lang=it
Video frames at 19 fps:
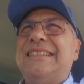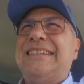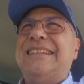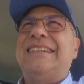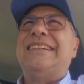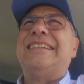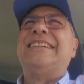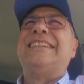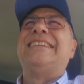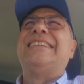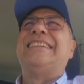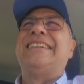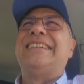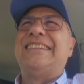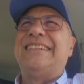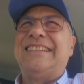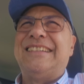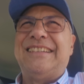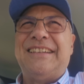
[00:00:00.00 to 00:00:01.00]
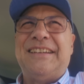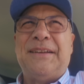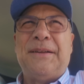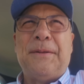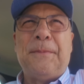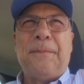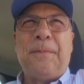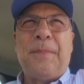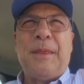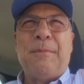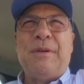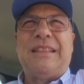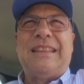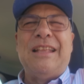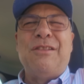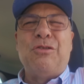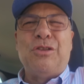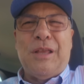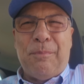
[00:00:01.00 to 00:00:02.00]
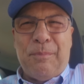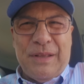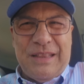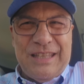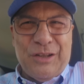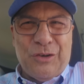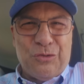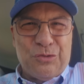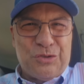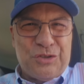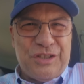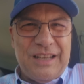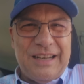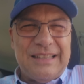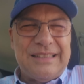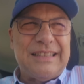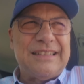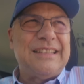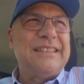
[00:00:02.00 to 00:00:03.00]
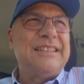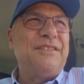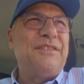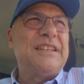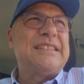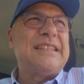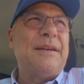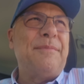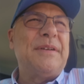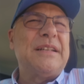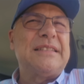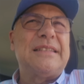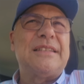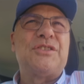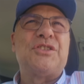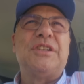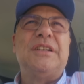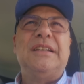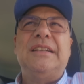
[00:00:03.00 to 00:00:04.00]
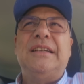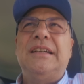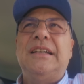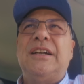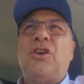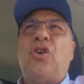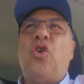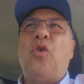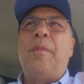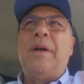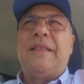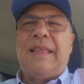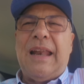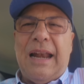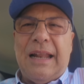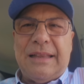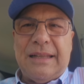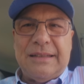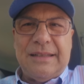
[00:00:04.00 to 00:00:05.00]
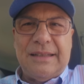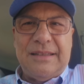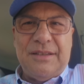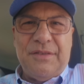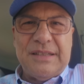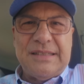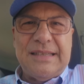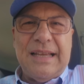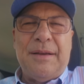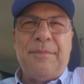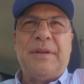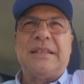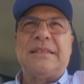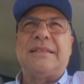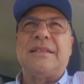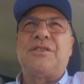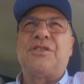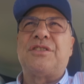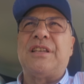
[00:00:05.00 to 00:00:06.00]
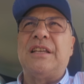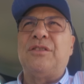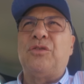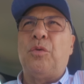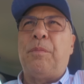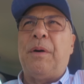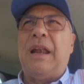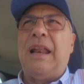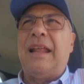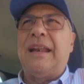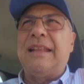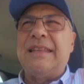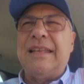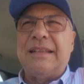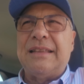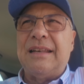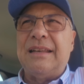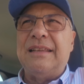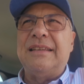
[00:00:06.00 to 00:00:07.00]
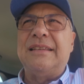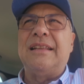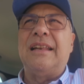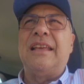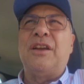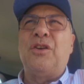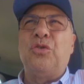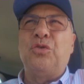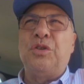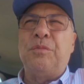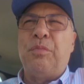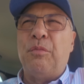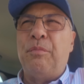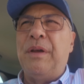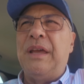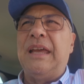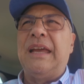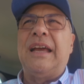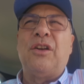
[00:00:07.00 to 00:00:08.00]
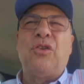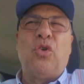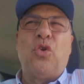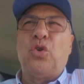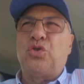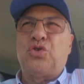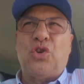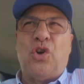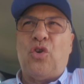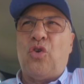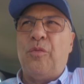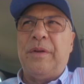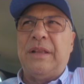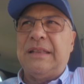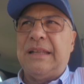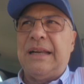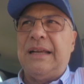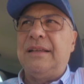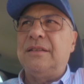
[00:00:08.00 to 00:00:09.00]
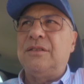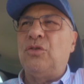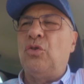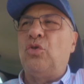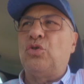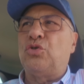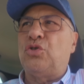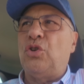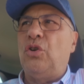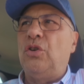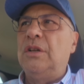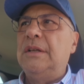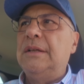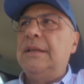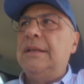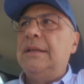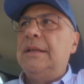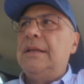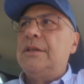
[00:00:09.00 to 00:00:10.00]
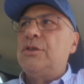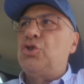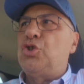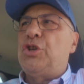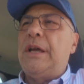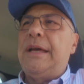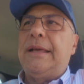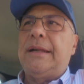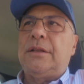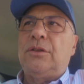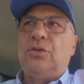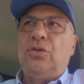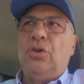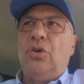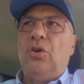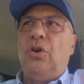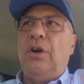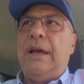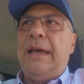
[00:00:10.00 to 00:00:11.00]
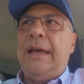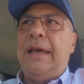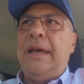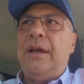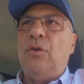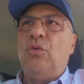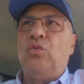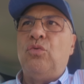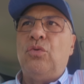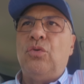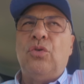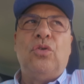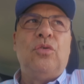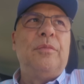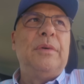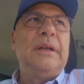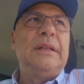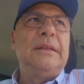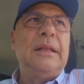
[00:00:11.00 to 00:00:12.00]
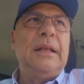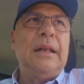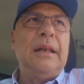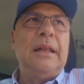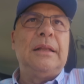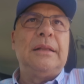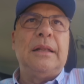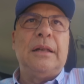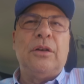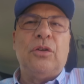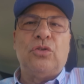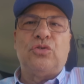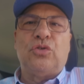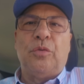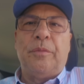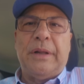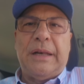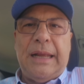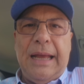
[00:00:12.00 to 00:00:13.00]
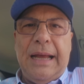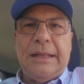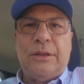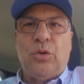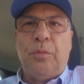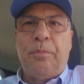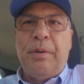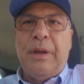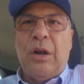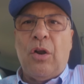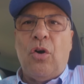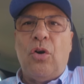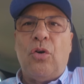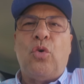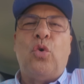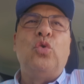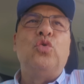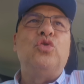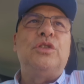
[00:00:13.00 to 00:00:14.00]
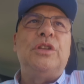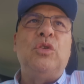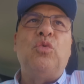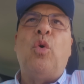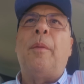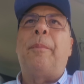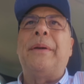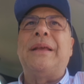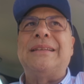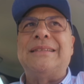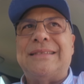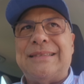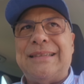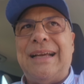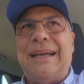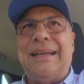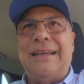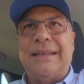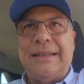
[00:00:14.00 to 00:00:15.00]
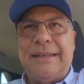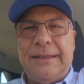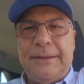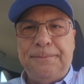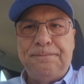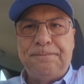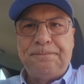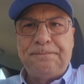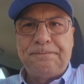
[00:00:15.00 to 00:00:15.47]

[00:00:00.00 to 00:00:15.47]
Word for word: eh, mettendo i tappeti rossi alla trattativa Samarzic. Come andrà la trattativa Samarzic? Sento parlare di Adli, leggo di Pobega, non lo so come andrà, non lo so. Certo è un nome del, del nostro mercato, però continuo a pensare